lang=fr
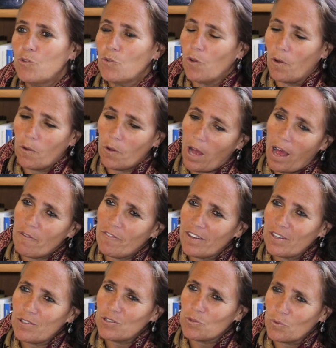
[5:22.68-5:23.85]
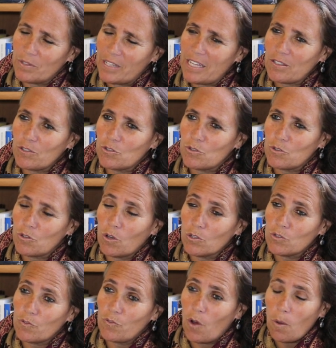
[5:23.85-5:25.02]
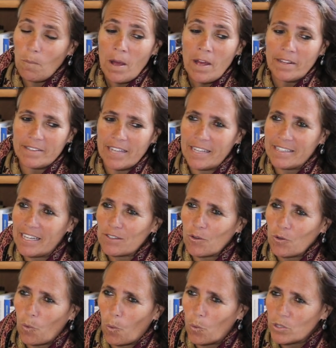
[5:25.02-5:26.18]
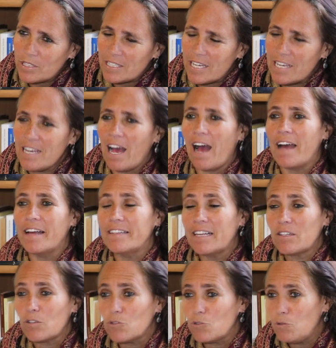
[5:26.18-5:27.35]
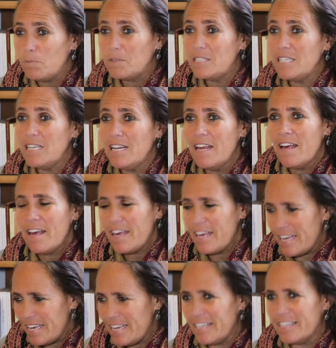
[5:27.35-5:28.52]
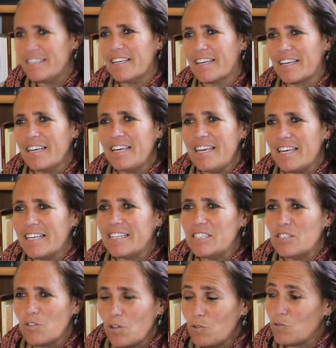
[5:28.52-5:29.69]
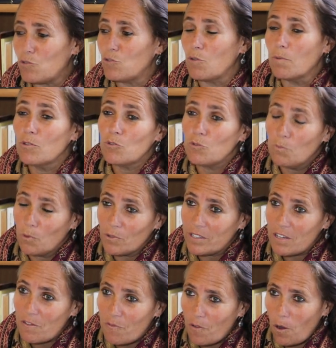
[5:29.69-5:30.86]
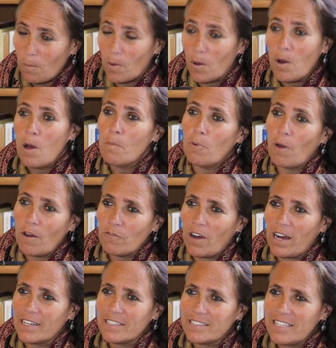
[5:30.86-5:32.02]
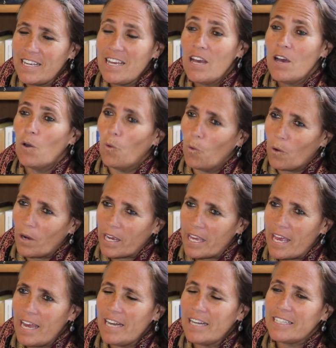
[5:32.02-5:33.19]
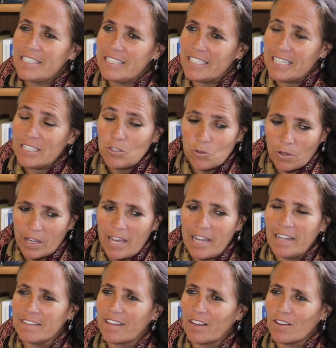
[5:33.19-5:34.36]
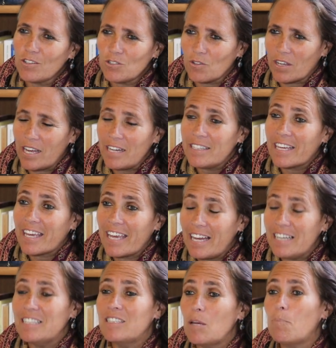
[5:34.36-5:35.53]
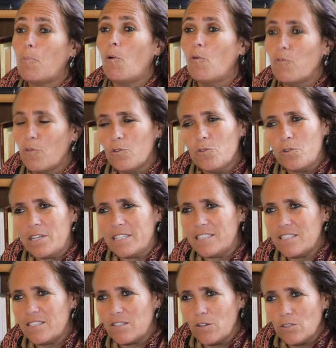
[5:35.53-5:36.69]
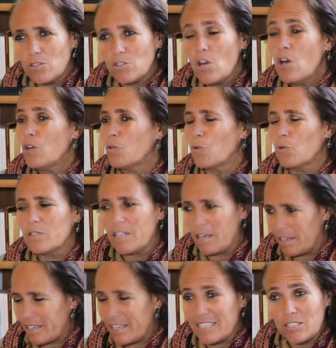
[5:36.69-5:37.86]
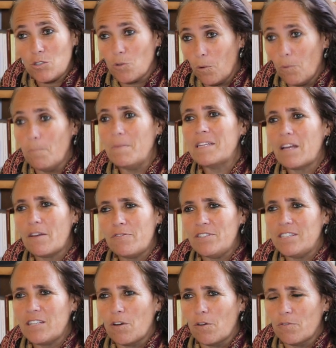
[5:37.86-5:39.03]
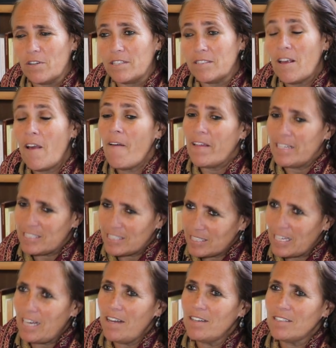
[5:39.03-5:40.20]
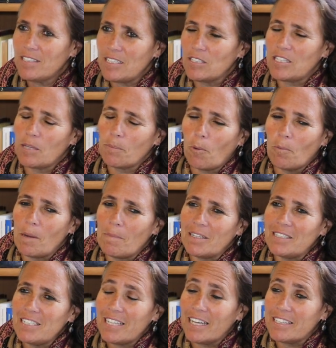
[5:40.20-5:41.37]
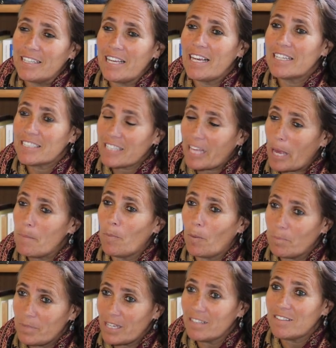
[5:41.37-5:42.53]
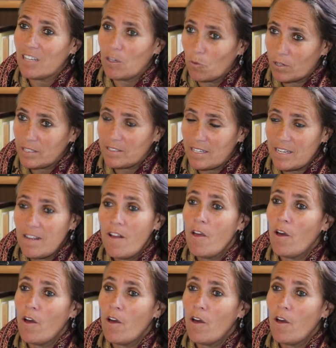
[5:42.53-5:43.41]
euh, afin que son être se transforme d'un être grossier à un être subtil et éthéré et qui sortent justement du monde des formes pour avoir accès au réel qui est ce réel intérieur, ce réel des réalités profondes de l'existence, donc des questions métaphysiques en fait. Et ça, cette problématique a été extrêmement bien théorisée